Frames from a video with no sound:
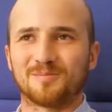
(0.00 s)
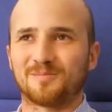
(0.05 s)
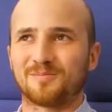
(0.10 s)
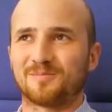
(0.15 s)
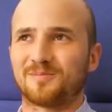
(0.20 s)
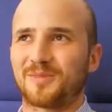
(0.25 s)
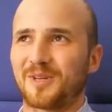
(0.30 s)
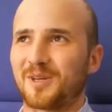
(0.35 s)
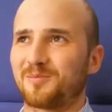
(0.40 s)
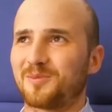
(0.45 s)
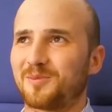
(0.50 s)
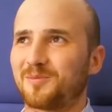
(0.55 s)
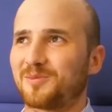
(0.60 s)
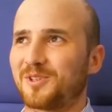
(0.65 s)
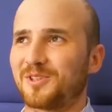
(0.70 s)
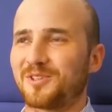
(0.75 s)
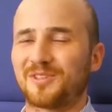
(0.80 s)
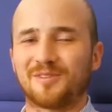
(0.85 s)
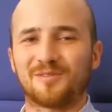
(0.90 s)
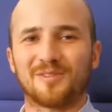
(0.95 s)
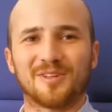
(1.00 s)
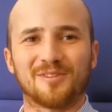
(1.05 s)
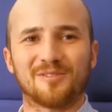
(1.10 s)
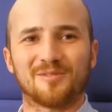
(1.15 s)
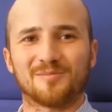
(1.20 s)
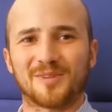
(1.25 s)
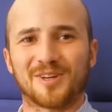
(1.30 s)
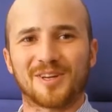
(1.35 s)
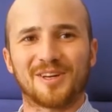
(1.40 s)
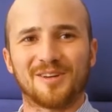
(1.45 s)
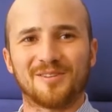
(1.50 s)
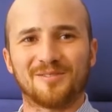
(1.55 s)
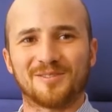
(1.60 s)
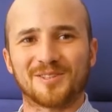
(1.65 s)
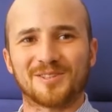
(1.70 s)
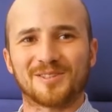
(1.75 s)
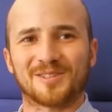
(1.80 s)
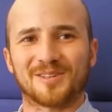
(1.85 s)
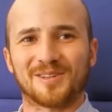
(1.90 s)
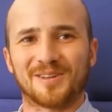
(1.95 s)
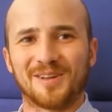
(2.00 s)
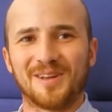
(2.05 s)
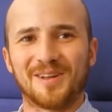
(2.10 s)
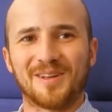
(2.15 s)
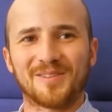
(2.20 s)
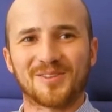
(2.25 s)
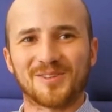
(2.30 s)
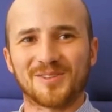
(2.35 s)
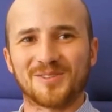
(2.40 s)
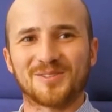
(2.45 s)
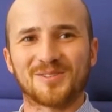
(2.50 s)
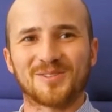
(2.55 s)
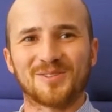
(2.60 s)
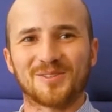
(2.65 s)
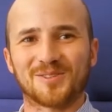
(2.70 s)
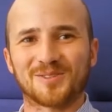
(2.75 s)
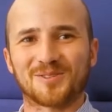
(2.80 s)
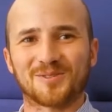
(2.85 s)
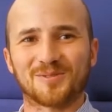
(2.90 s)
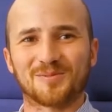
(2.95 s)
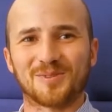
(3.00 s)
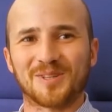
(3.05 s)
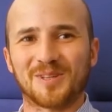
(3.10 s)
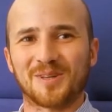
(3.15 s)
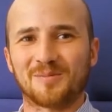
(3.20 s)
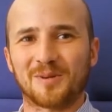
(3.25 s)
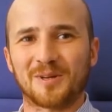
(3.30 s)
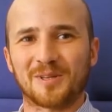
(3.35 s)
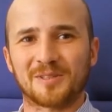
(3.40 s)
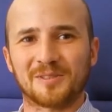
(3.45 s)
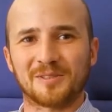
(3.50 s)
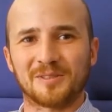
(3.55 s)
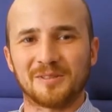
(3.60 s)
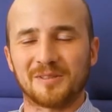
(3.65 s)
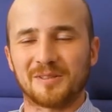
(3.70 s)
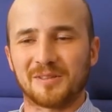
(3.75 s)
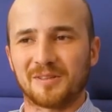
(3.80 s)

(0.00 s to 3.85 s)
jakby przedstawiane w MacGyverze to jest to, co lubię najbardziej